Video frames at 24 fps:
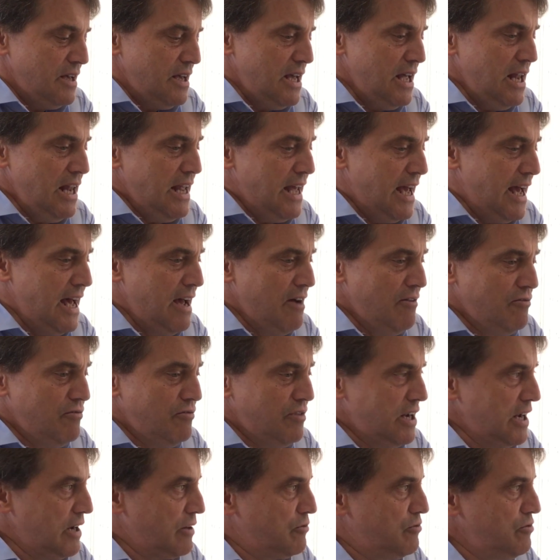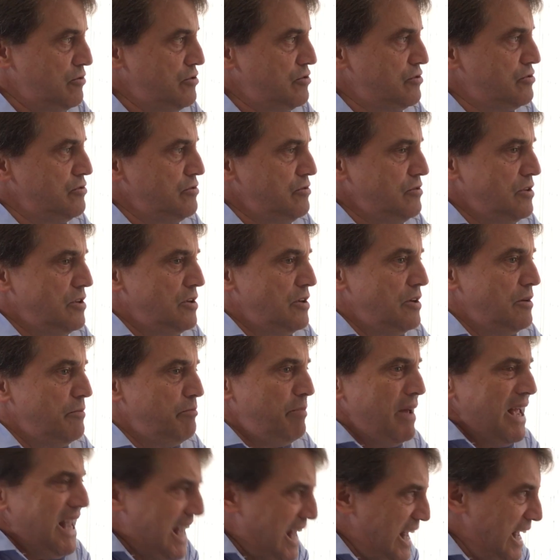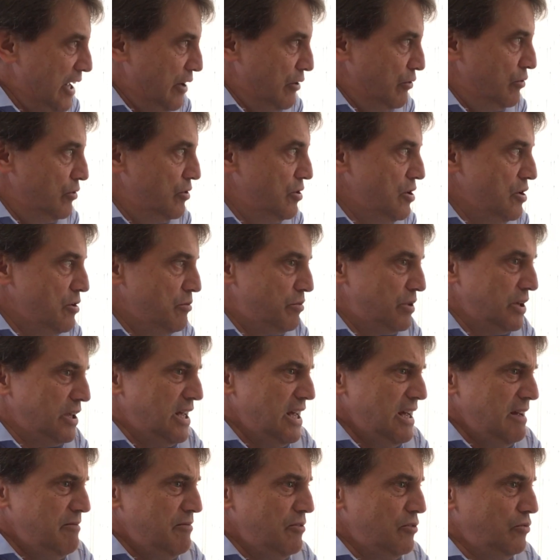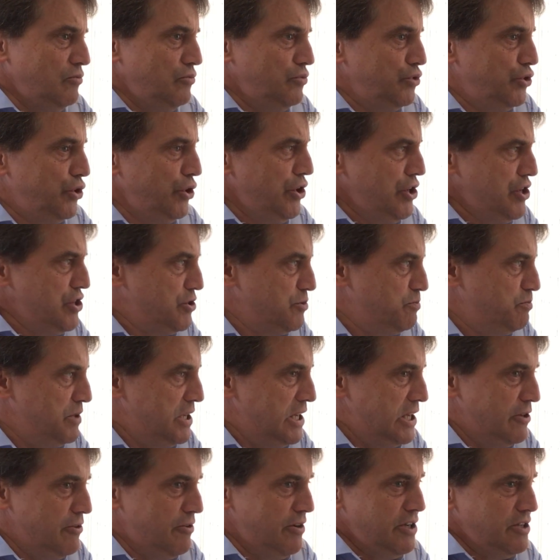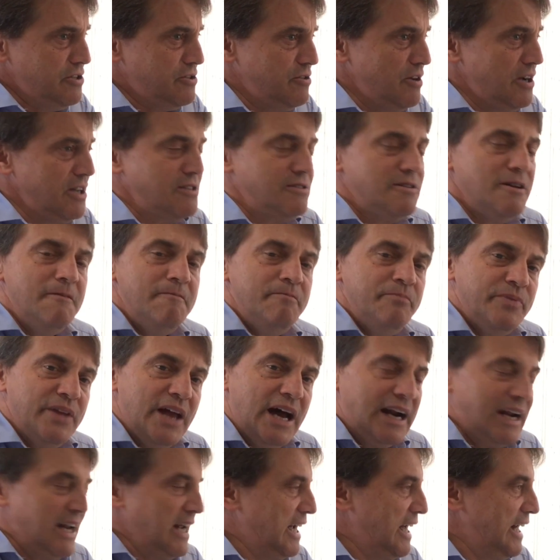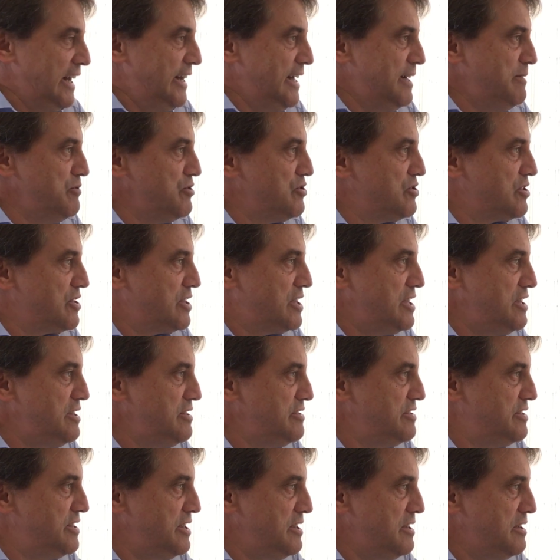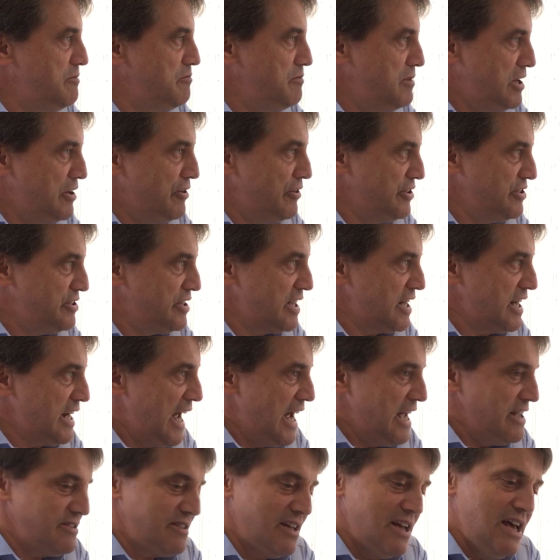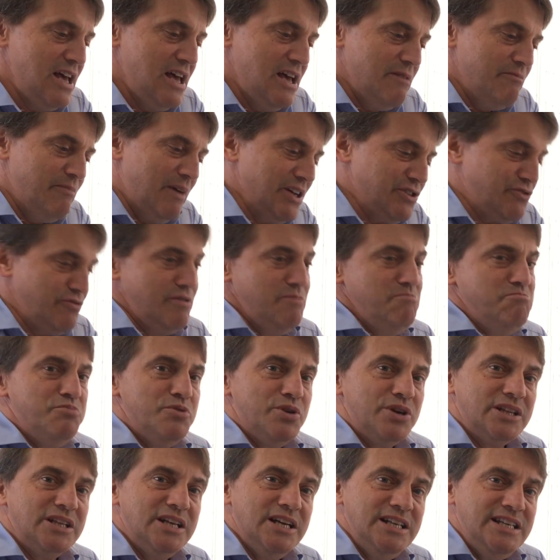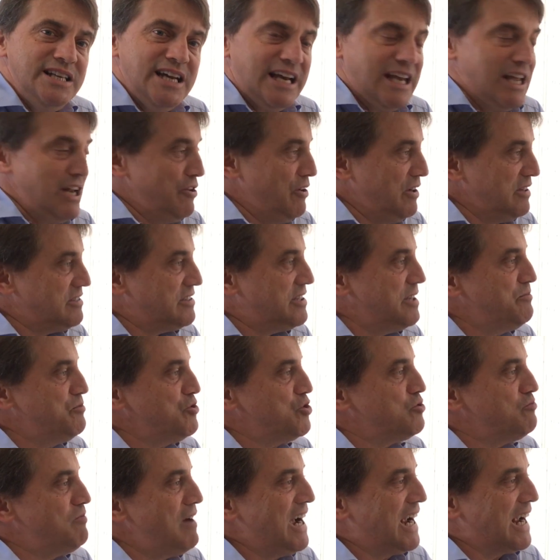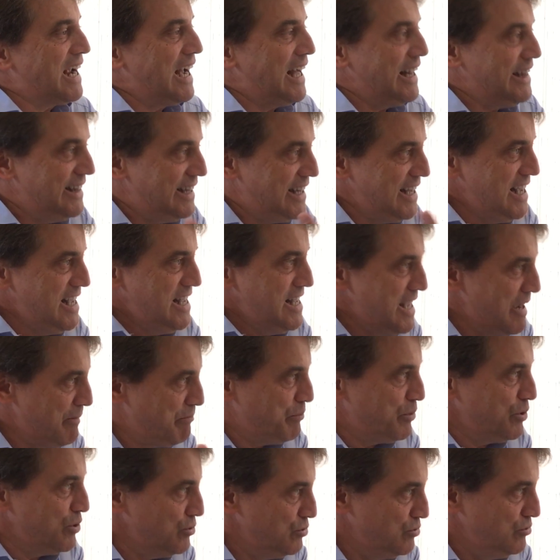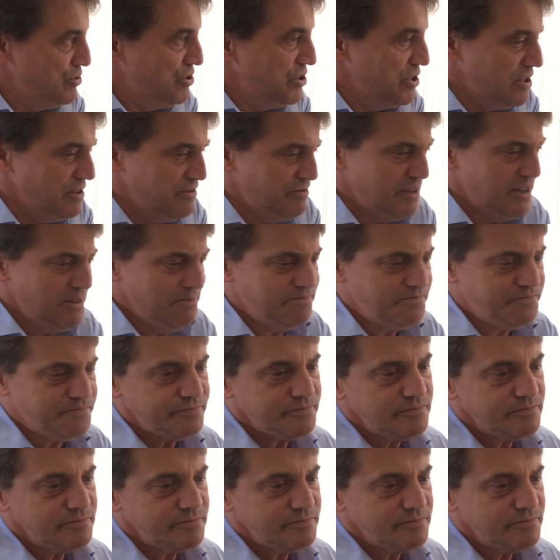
ele é um recurso pequeno, porque com 2 bilhões nós arrecadamos 15 milhões de reais. Mas o importante é que nós temos uma cadeia produtiva